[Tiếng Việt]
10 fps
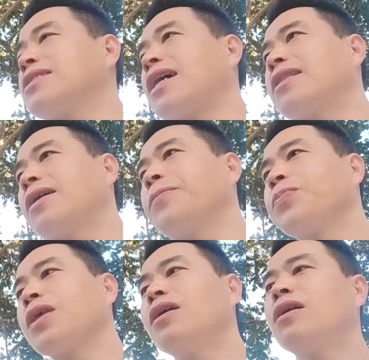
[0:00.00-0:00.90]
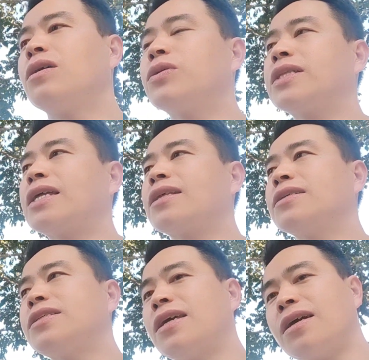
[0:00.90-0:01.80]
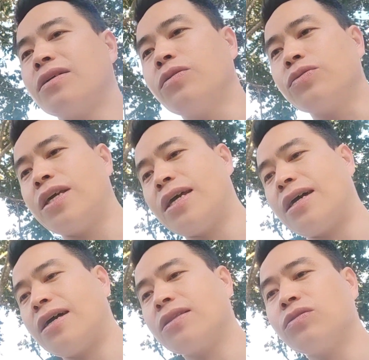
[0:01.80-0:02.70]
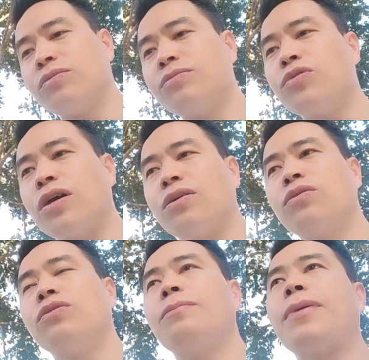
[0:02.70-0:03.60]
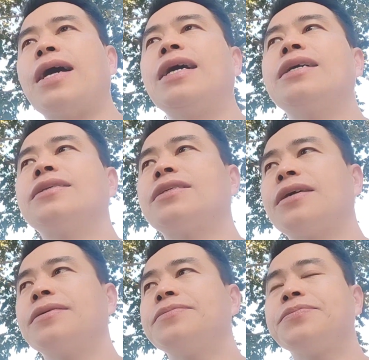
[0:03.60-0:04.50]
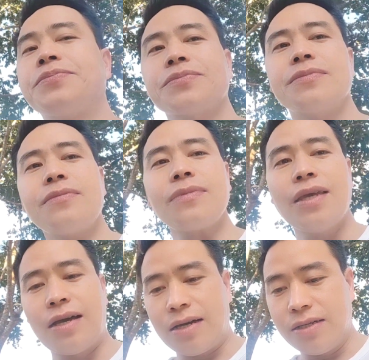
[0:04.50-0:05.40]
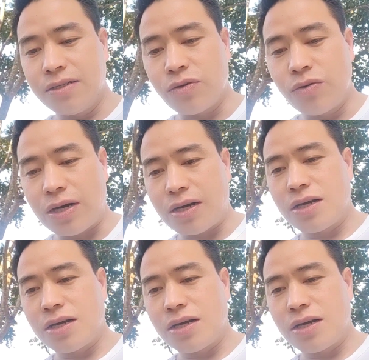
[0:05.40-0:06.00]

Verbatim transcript: đó họ ổn định đó chế cụ thế từ mùa hồ má hơn nó chế ở ứ cụ